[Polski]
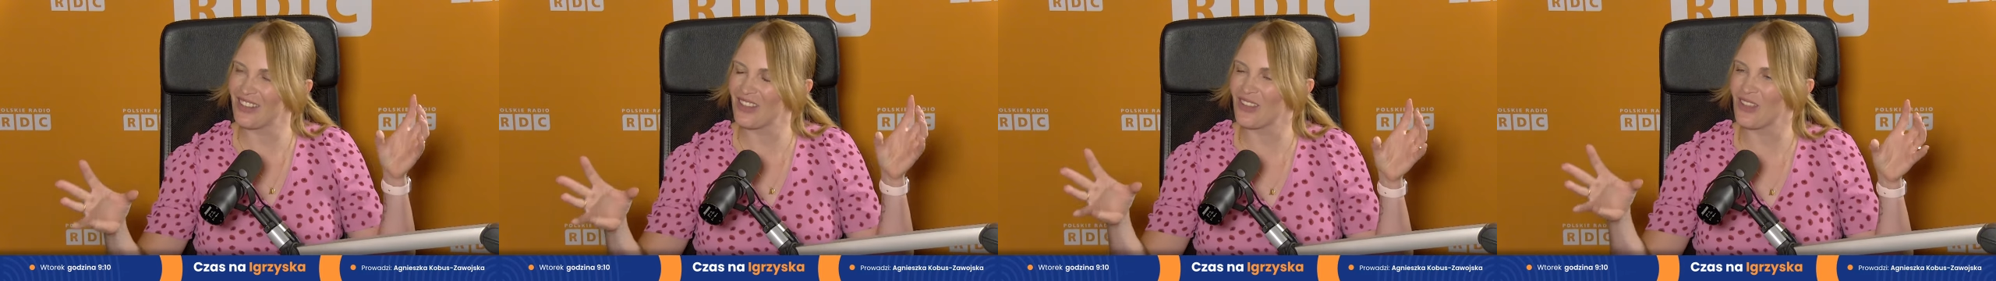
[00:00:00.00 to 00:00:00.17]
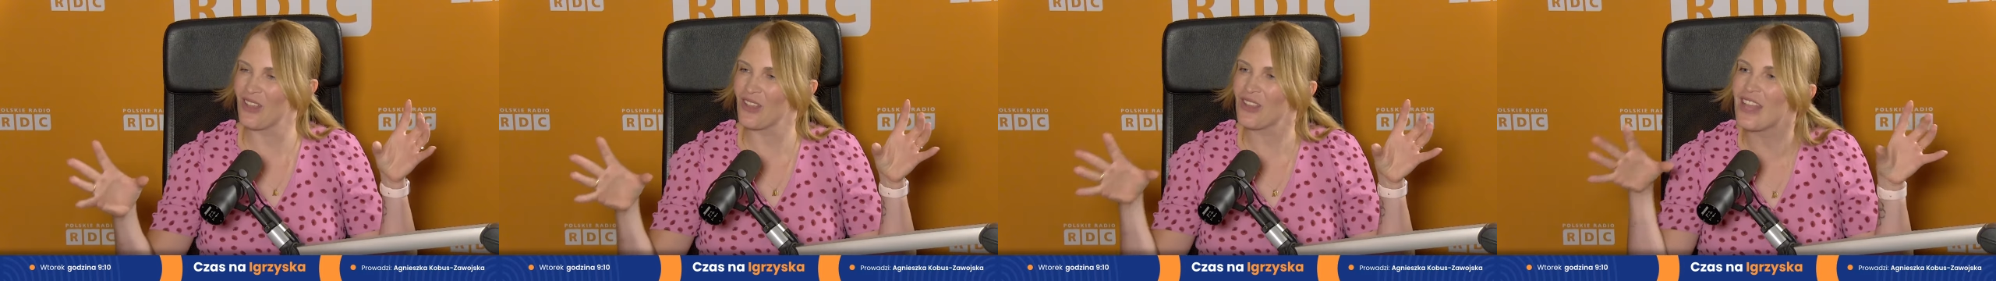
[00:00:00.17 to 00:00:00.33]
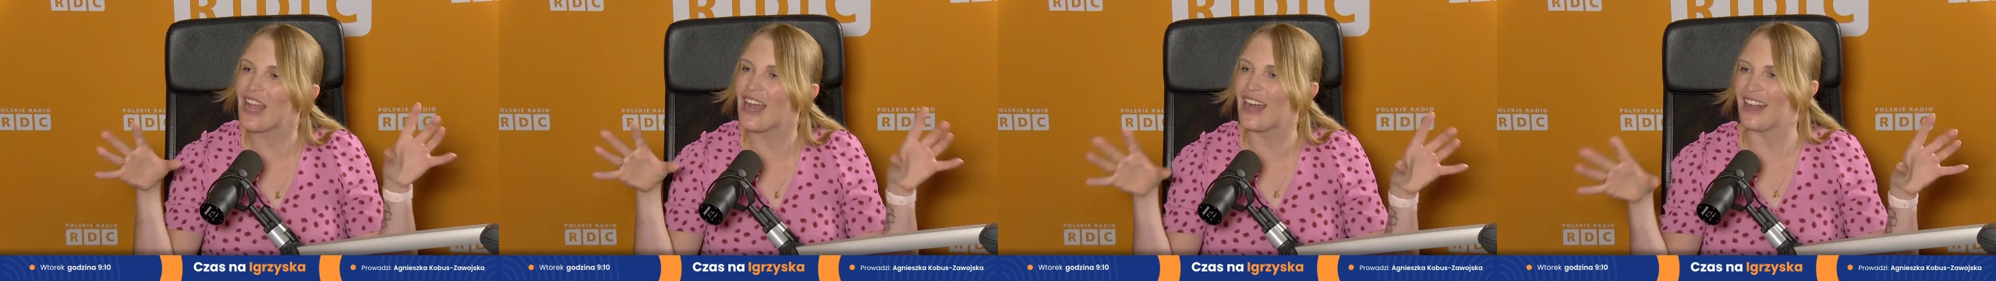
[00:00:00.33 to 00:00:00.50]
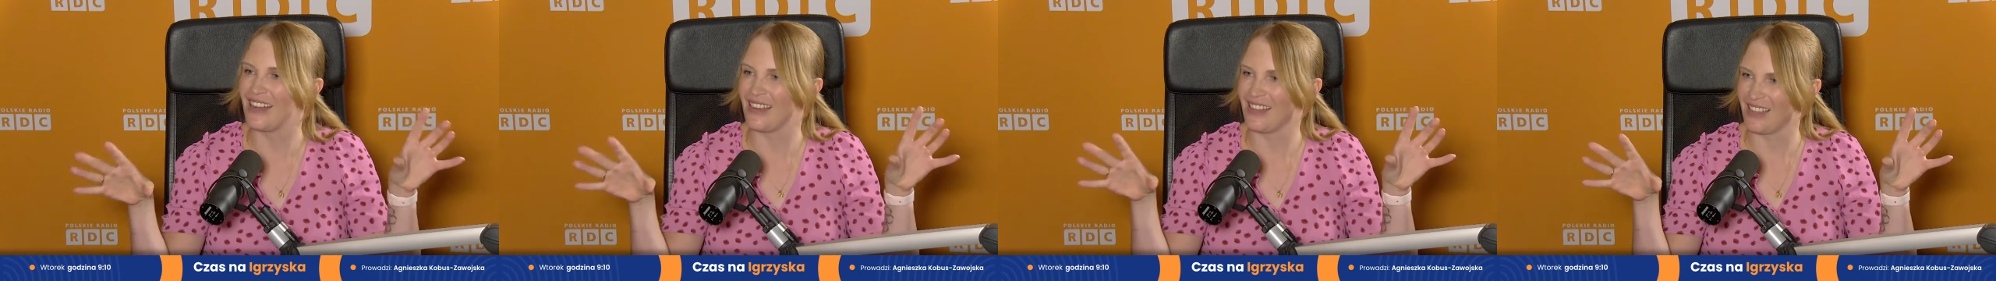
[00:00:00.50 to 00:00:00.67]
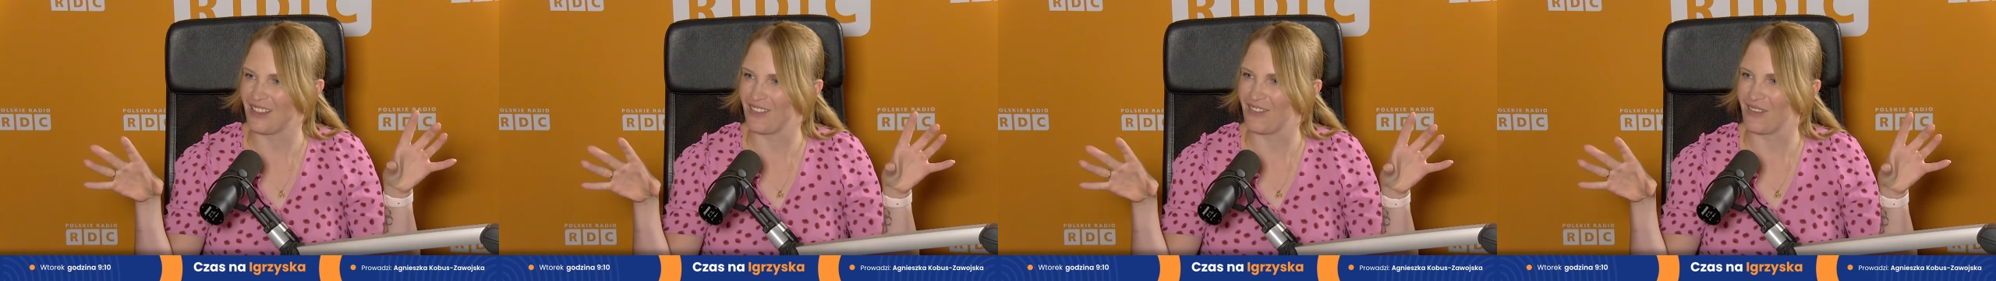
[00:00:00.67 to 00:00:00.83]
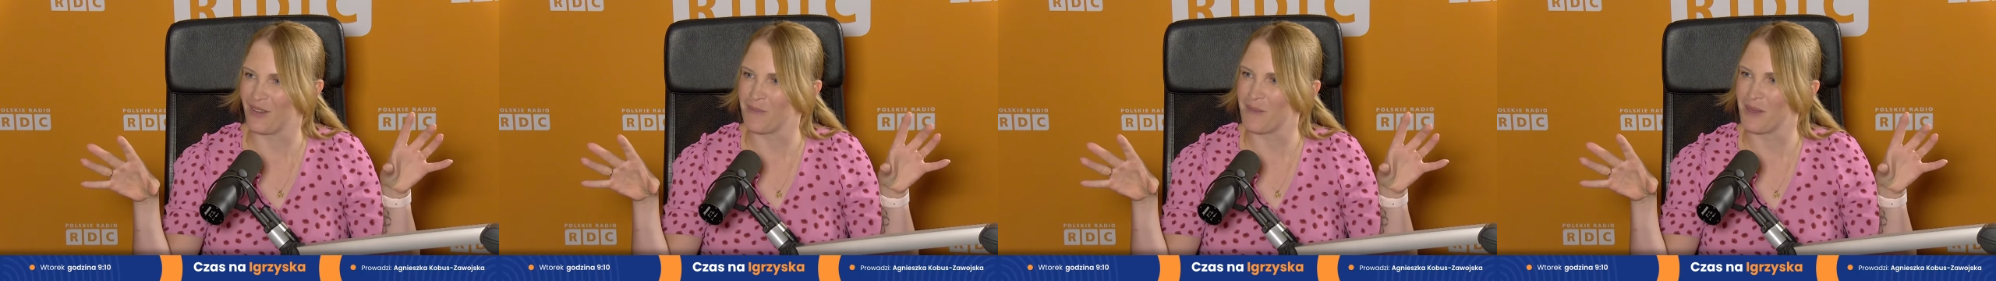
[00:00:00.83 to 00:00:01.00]
totalnie
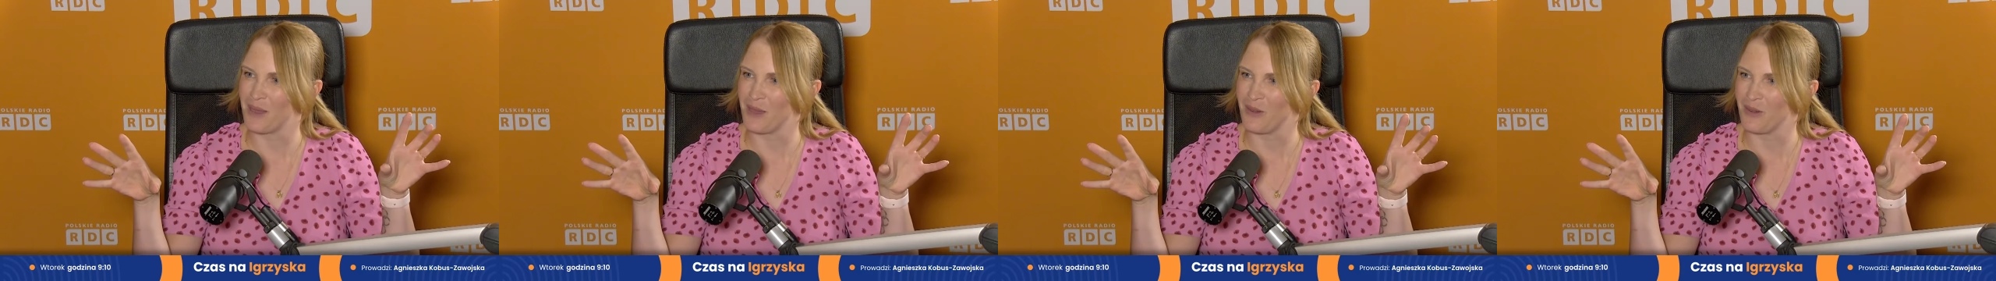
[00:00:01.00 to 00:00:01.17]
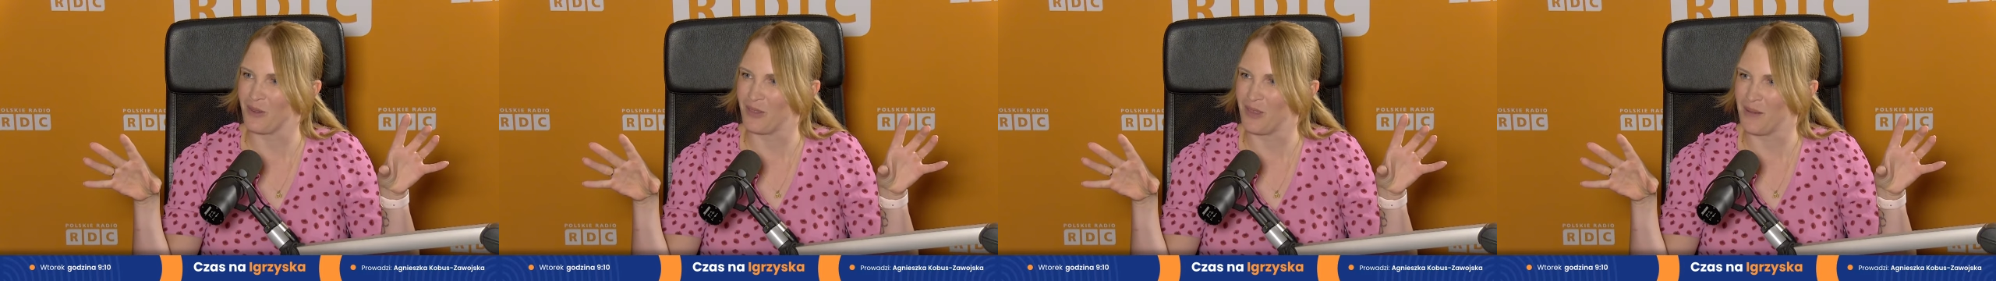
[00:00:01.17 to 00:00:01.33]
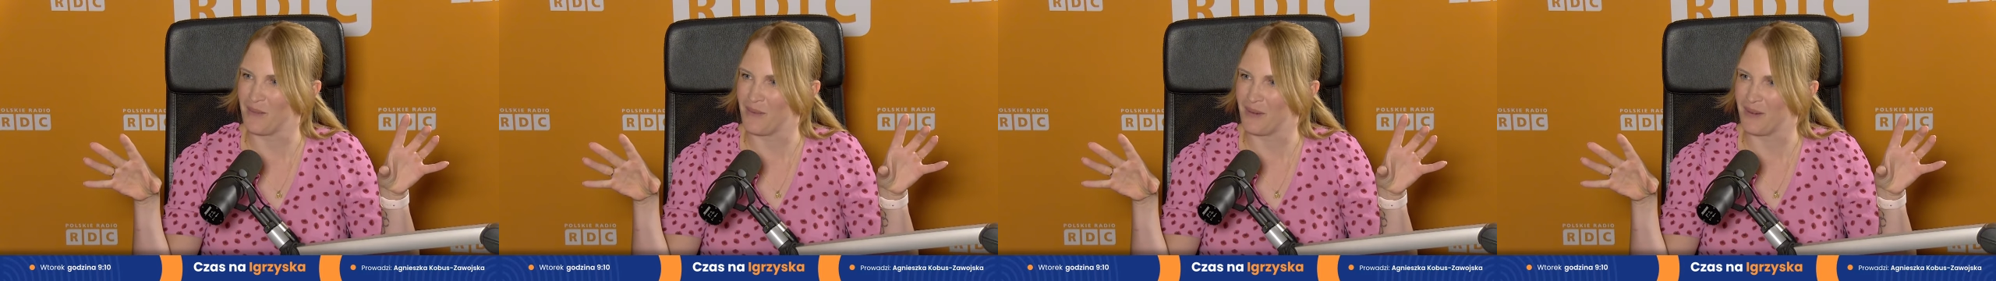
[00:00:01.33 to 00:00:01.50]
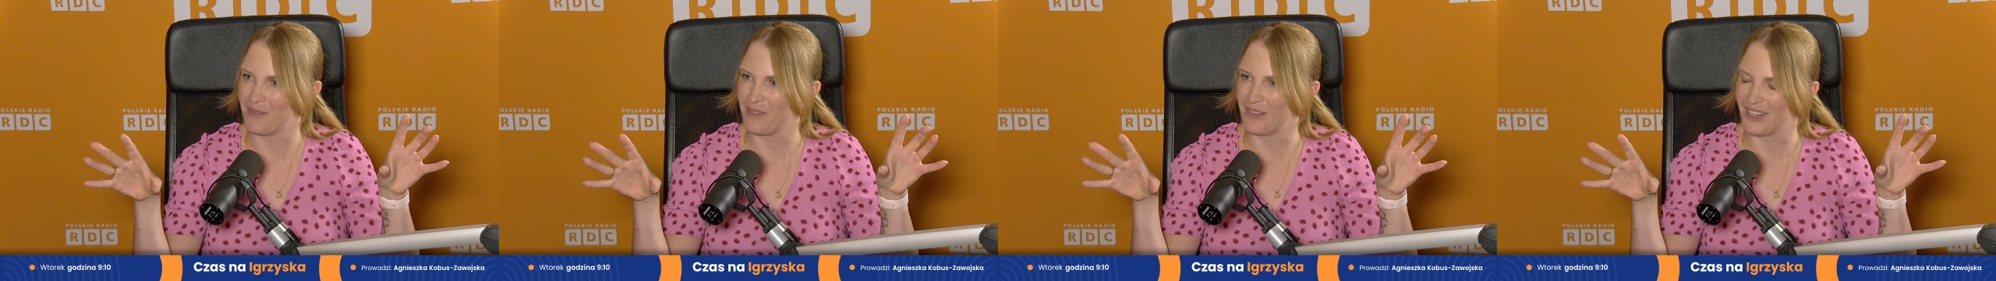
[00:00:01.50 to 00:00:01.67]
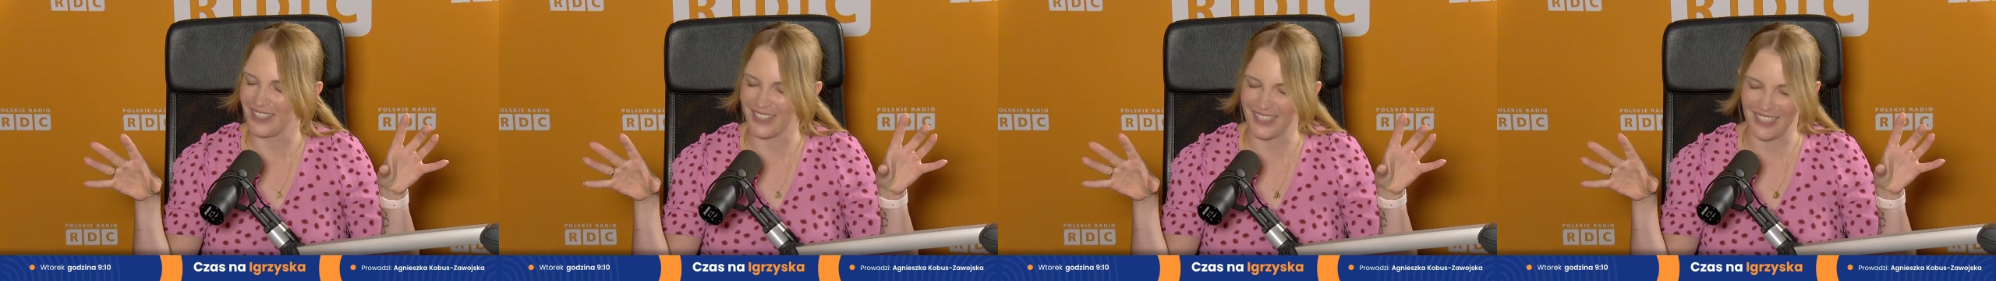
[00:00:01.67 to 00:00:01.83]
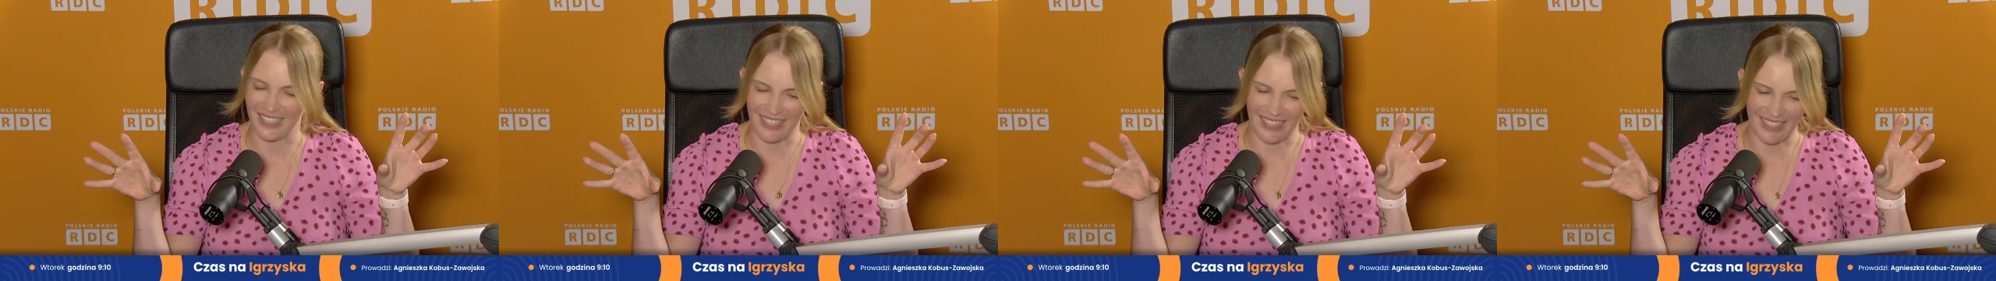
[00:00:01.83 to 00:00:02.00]
dwa bieguny tak, mam
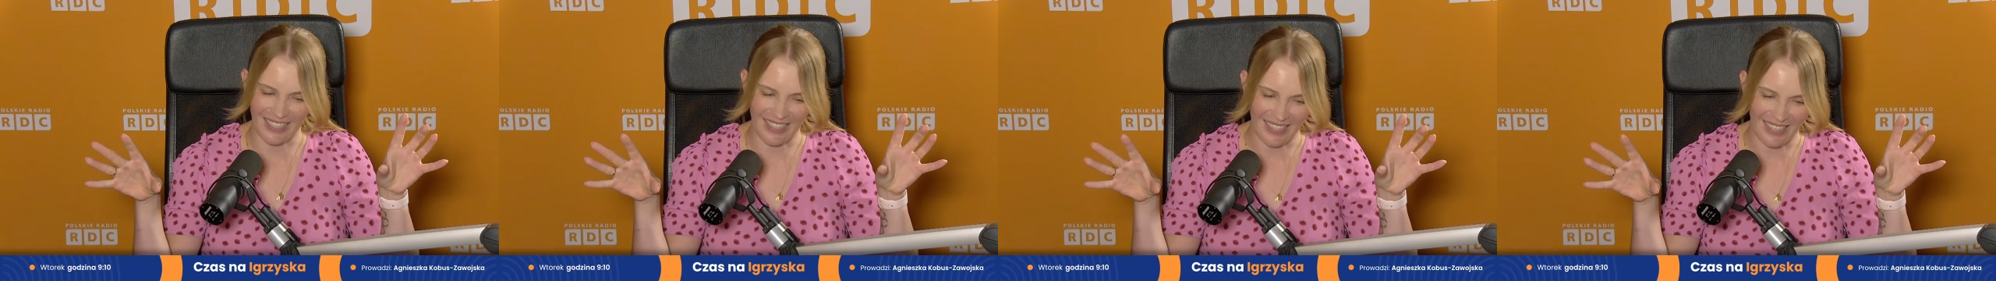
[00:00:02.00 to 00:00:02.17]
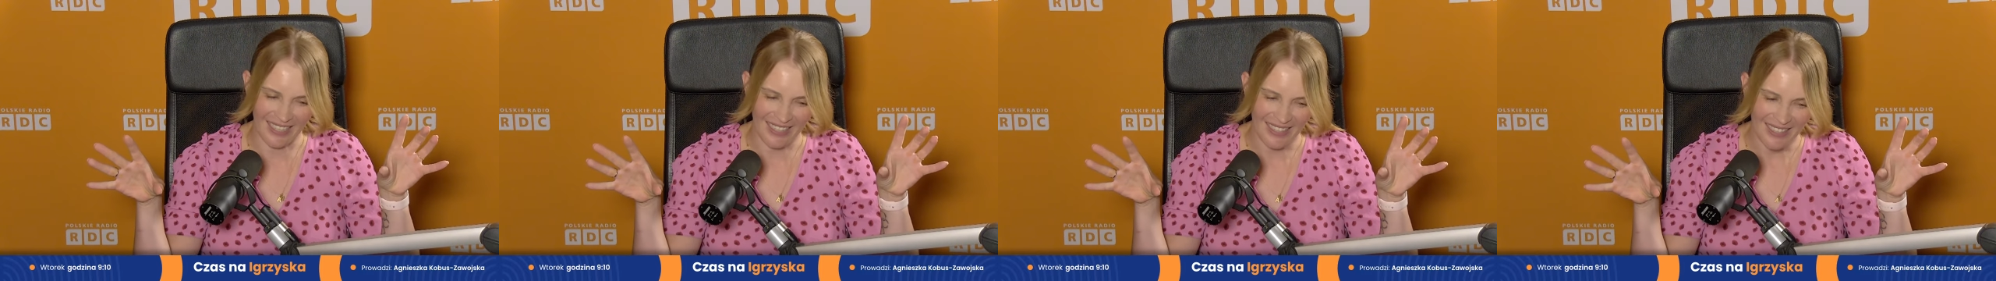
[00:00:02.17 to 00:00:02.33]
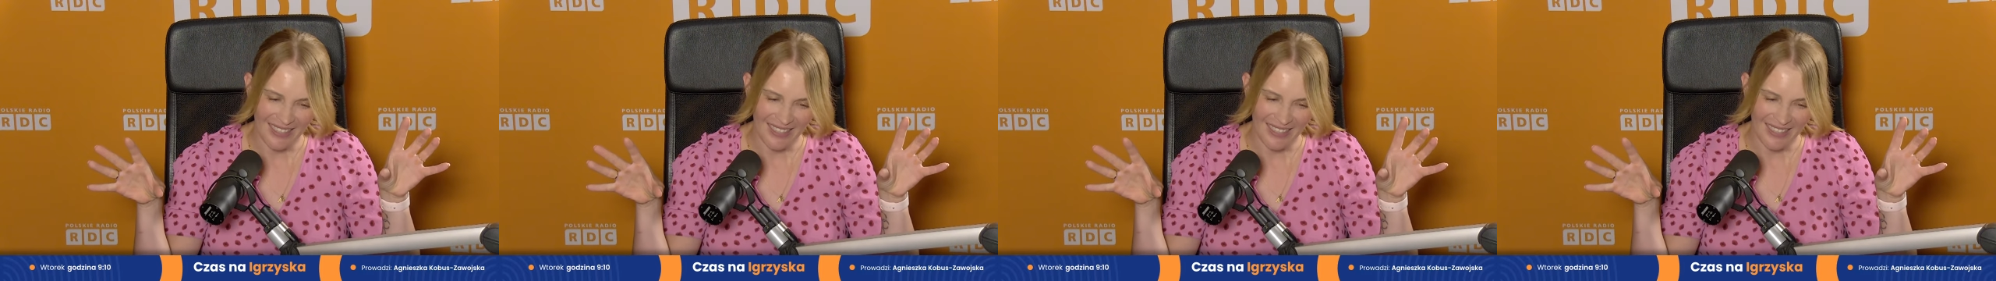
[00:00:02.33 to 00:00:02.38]
wrażenie.